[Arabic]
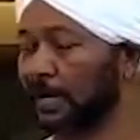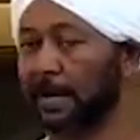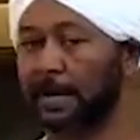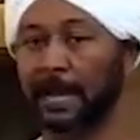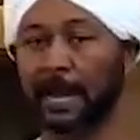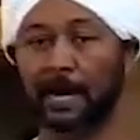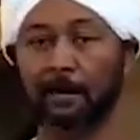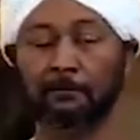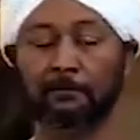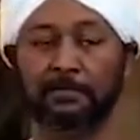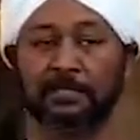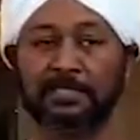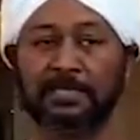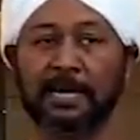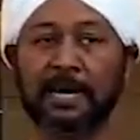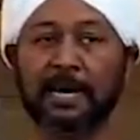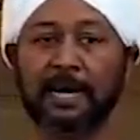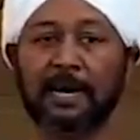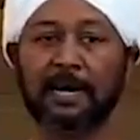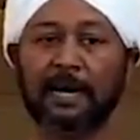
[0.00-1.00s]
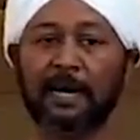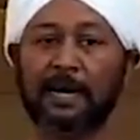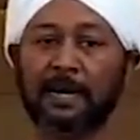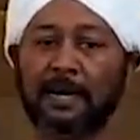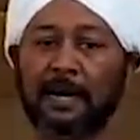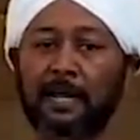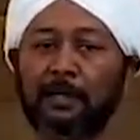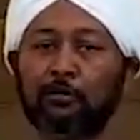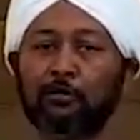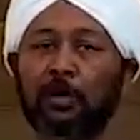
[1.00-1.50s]
نعم س...
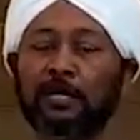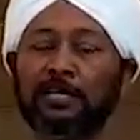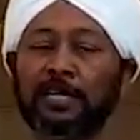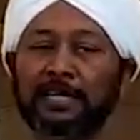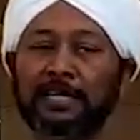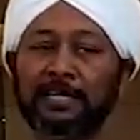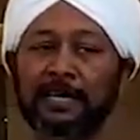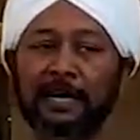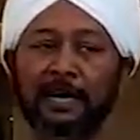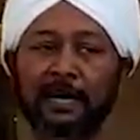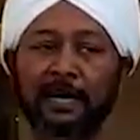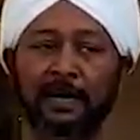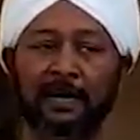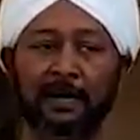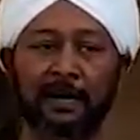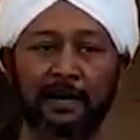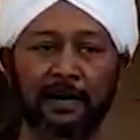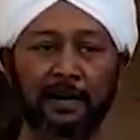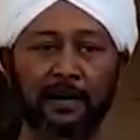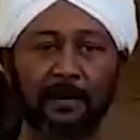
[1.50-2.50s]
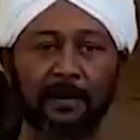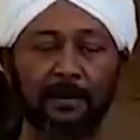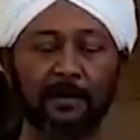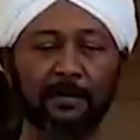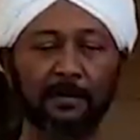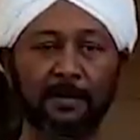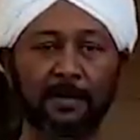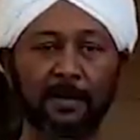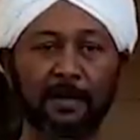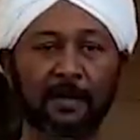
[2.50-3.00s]
نحن لدينا
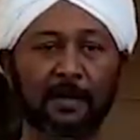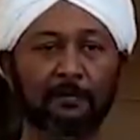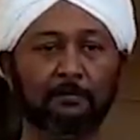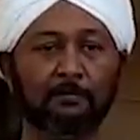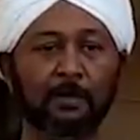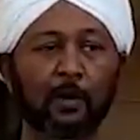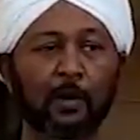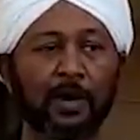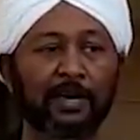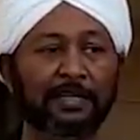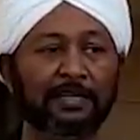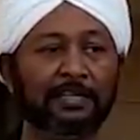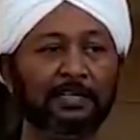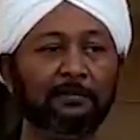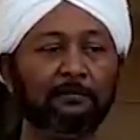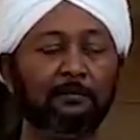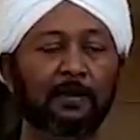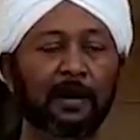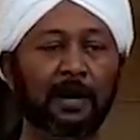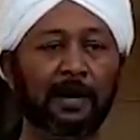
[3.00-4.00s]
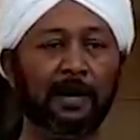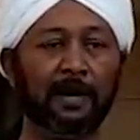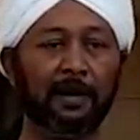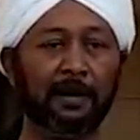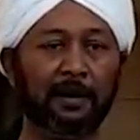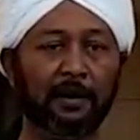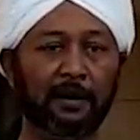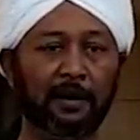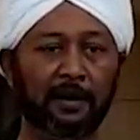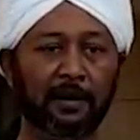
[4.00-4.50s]
مواعيد مع
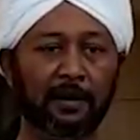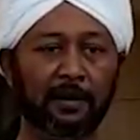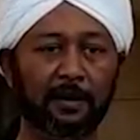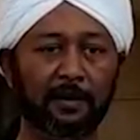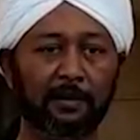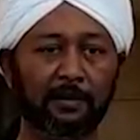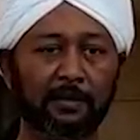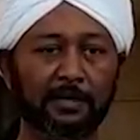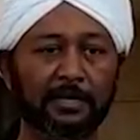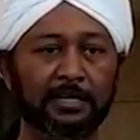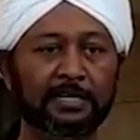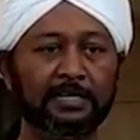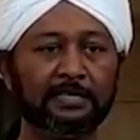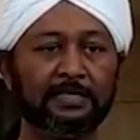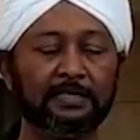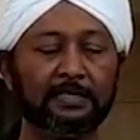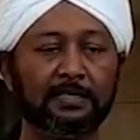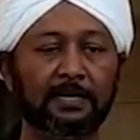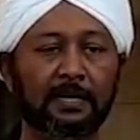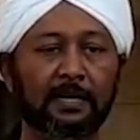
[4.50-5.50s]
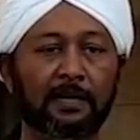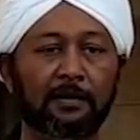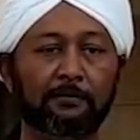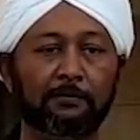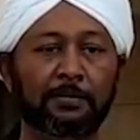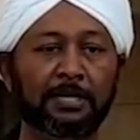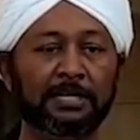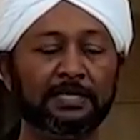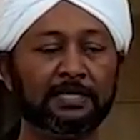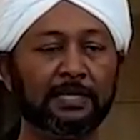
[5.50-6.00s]
آه، رئيس آه،
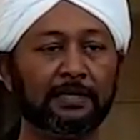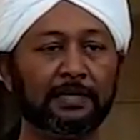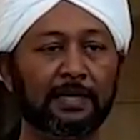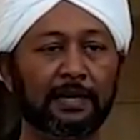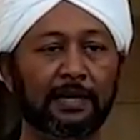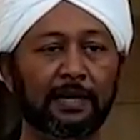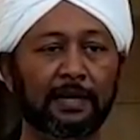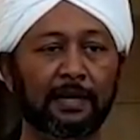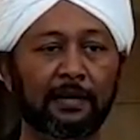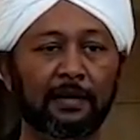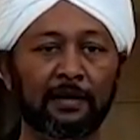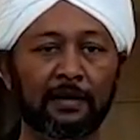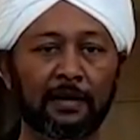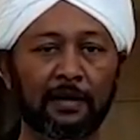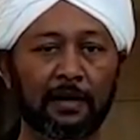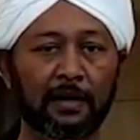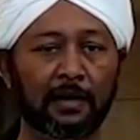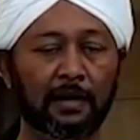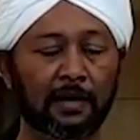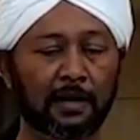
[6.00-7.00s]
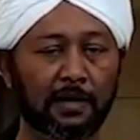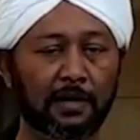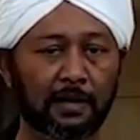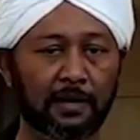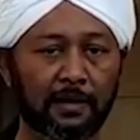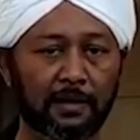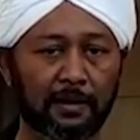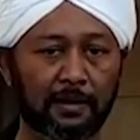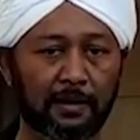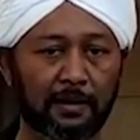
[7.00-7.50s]
بعثة
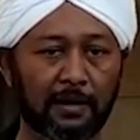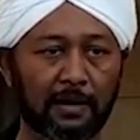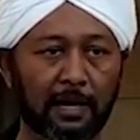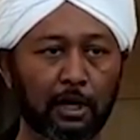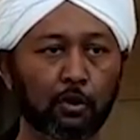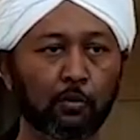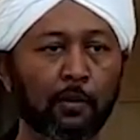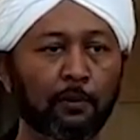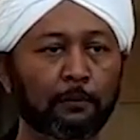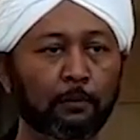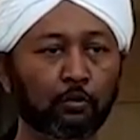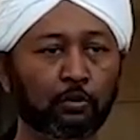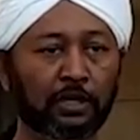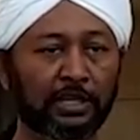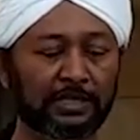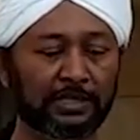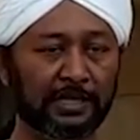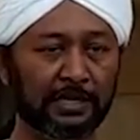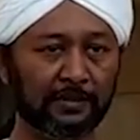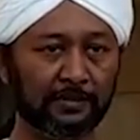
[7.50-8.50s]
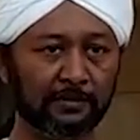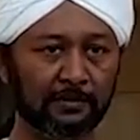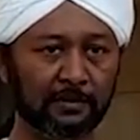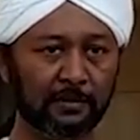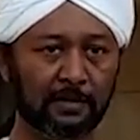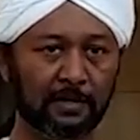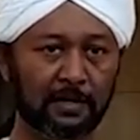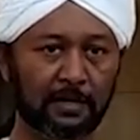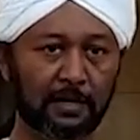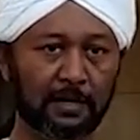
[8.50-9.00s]
آه، الأمم المتحدة
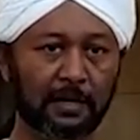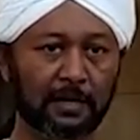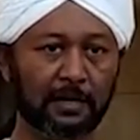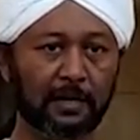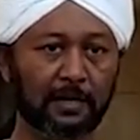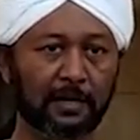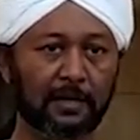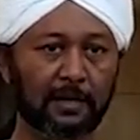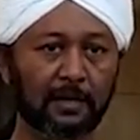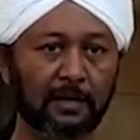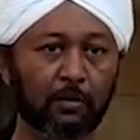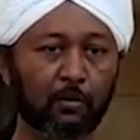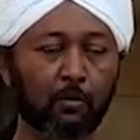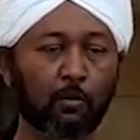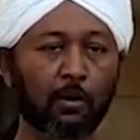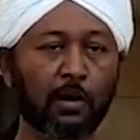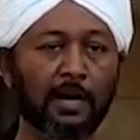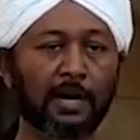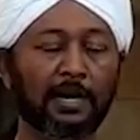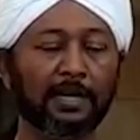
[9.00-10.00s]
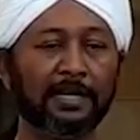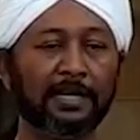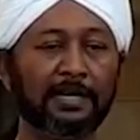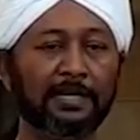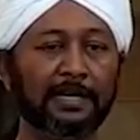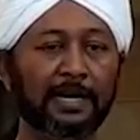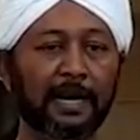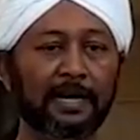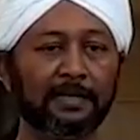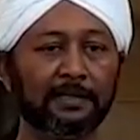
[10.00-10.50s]

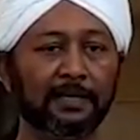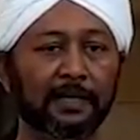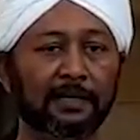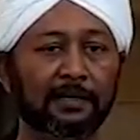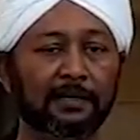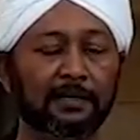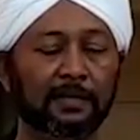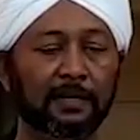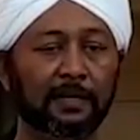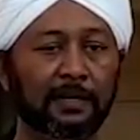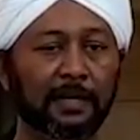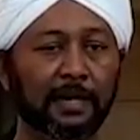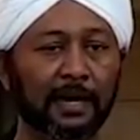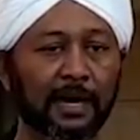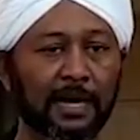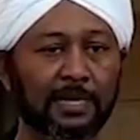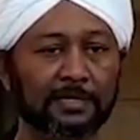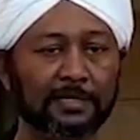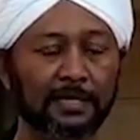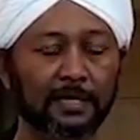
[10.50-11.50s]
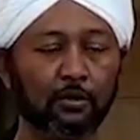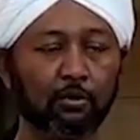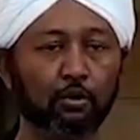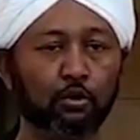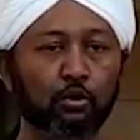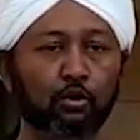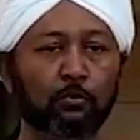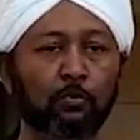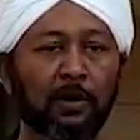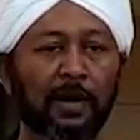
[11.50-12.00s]
ولدينا أيضا لقاء
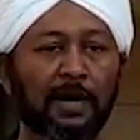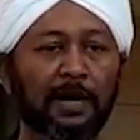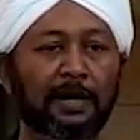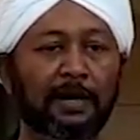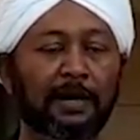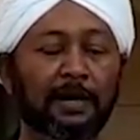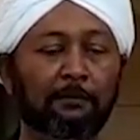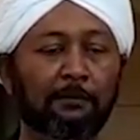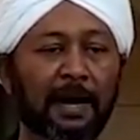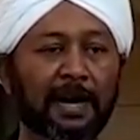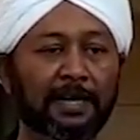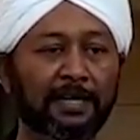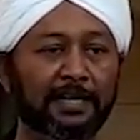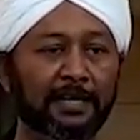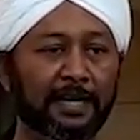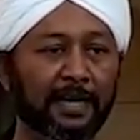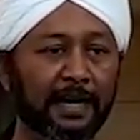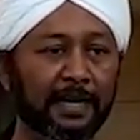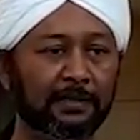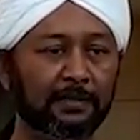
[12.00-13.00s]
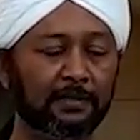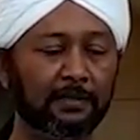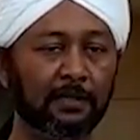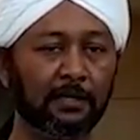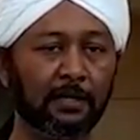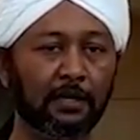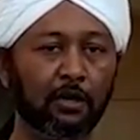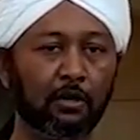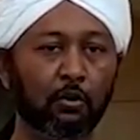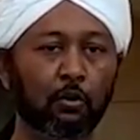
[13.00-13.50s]
سيكون مع مع الإيجاد
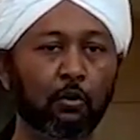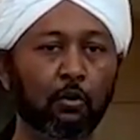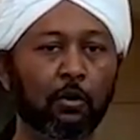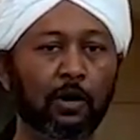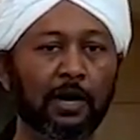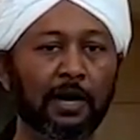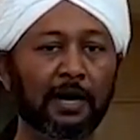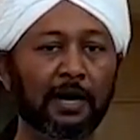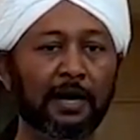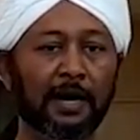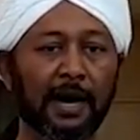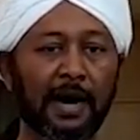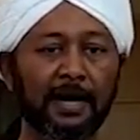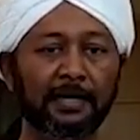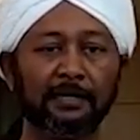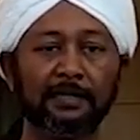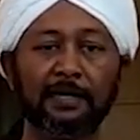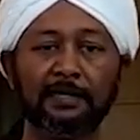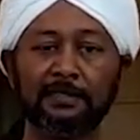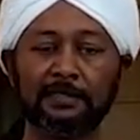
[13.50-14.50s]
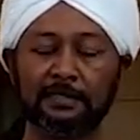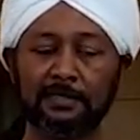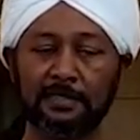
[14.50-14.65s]
وأيضا